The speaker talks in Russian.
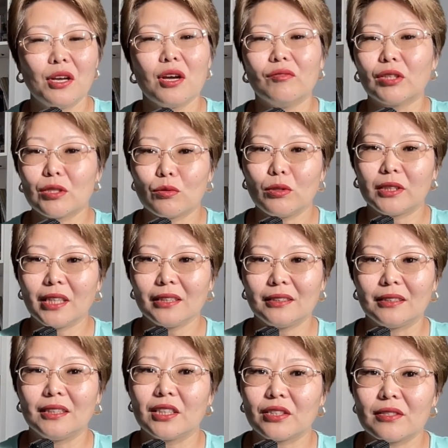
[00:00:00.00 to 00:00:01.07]
В результате
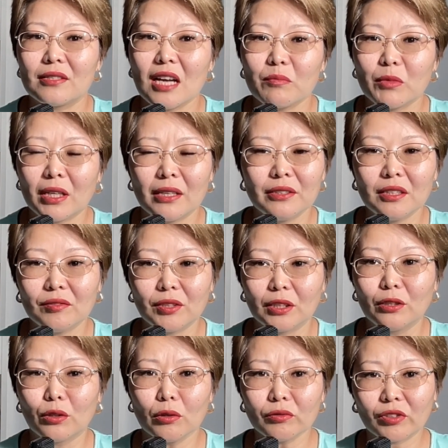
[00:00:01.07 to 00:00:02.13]
даже самый ленивый
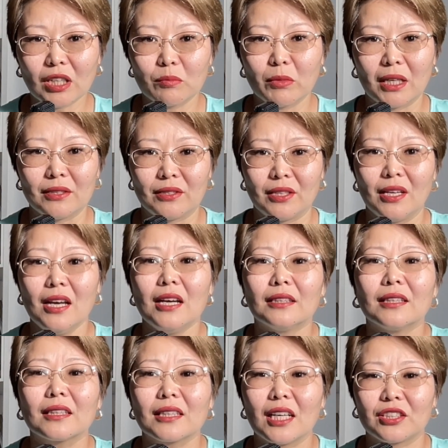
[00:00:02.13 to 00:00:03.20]
игрок в команде
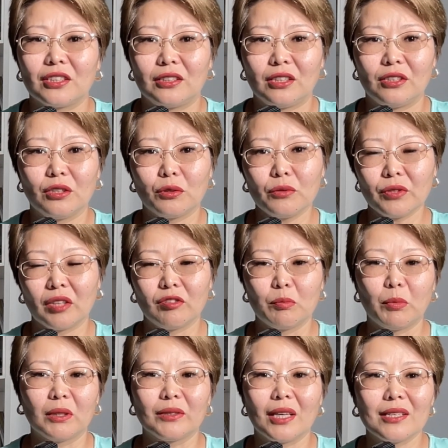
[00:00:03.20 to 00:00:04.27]
на каждой тренировке
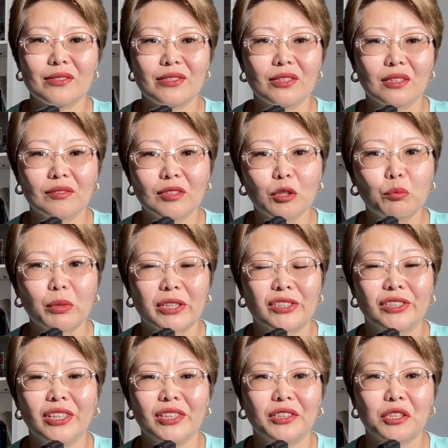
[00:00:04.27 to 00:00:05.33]
выполняет силовые
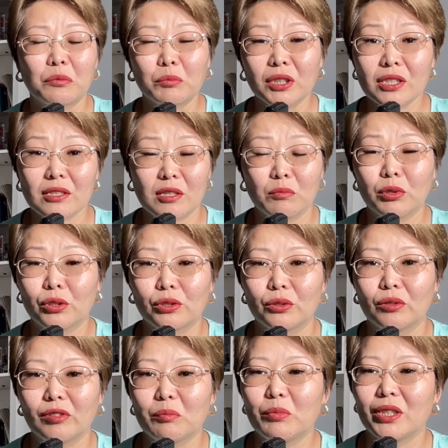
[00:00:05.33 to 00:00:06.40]
упражнения на мышцы
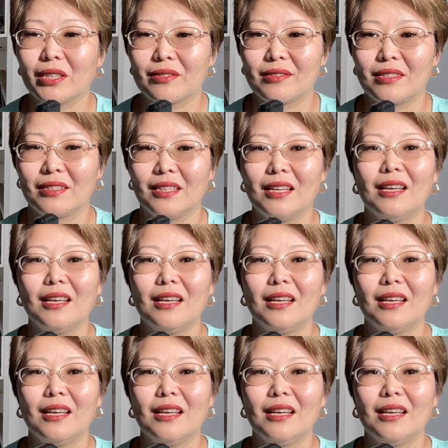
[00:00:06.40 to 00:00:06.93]
брюшного пресса.